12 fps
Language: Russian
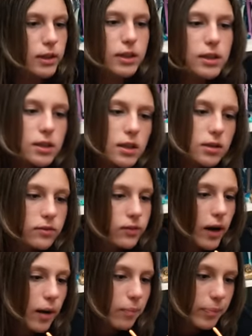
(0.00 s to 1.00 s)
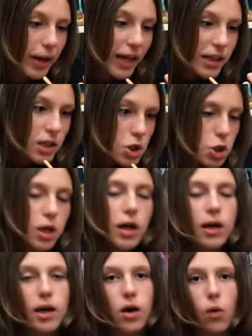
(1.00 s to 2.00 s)
какие-то два
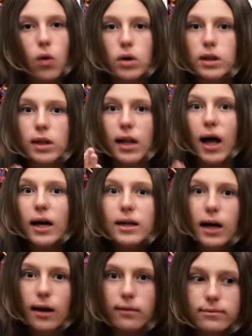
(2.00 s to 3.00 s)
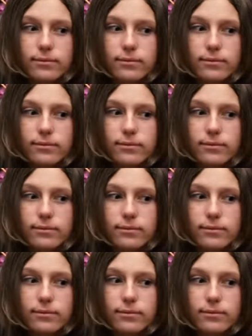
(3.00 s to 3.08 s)
пятнышка от лака.